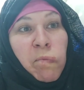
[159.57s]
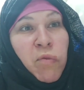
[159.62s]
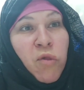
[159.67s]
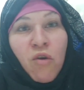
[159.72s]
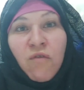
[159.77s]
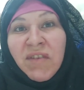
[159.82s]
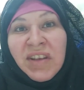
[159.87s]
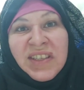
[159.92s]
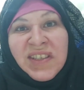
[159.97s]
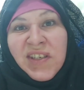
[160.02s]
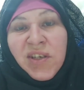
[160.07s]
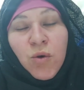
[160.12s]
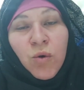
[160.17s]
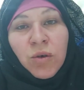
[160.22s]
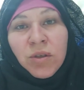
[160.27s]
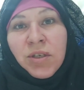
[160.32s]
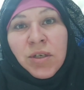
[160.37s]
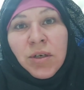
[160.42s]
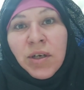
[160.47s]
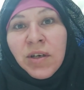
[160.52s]
Nur wenn es
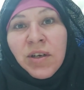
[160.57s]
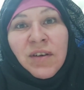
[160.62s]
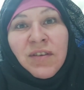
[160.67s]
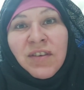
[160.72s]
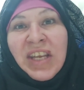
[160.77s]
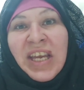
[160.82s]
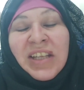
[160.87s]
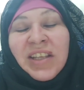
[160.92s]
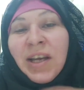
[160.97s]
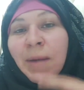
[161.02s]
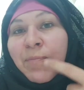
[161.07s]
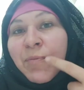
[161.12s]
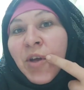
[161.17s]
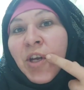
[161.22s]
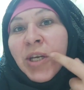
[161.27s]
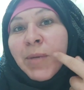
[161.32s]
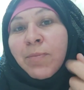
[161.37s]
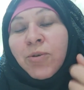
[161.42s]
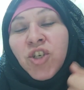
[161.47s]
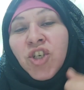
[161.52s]
juckt. Oder denkt, ihr habt
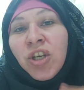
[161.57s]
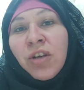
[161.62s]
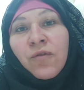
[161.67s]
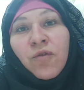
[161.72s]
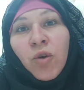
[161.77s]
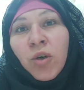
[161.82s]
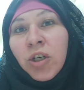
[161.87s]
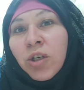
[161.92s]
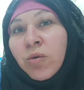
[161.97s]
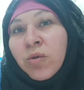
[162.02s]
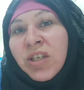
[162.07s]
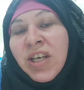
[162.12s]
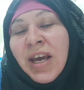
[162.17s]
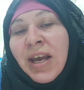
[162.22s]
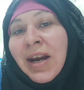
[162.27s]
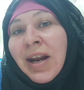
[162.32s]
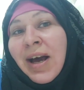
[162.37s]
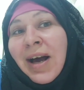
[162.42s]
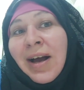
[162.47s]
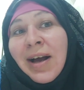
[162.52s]
da Lippenstift oder
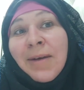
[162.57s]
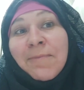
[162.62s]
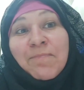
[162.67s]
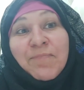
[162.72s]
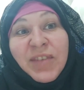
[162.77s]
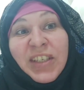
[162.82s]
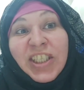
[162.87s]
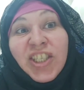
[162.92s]
Nutella.